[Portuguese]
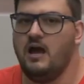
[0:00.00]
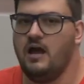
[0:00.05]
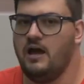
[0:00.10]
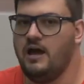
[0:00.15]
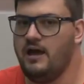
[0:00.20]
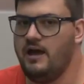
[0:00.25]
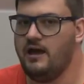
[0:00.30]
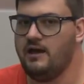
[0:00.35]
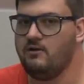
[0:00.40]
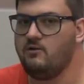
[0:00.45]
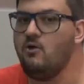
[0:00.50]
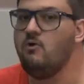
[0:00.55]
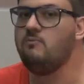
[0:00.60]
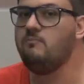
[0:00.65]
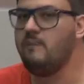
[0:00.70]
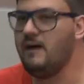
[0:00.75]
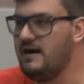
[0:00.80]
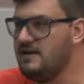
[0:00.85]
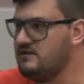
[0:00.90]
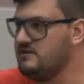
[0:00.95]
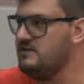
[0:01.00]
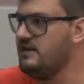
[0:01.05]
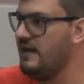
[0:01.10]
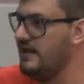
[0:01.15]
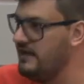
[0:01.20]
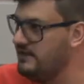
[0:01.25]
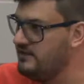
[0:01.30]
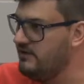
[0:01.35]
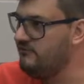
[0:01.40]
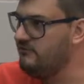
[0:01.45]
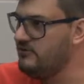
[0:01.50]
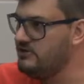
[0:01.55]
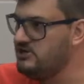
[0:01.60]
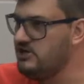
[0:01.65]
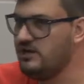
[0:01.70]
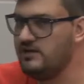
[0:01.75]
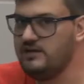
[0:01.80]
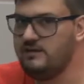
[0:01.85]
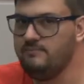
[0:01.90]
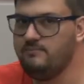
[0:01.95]
É, com base na lei da
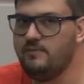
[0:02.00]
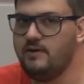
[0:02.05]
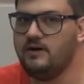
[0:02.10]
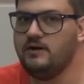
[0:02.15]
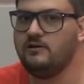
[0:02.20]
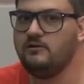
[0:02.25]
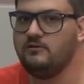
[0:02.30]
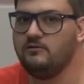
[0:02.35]
ficha limpa,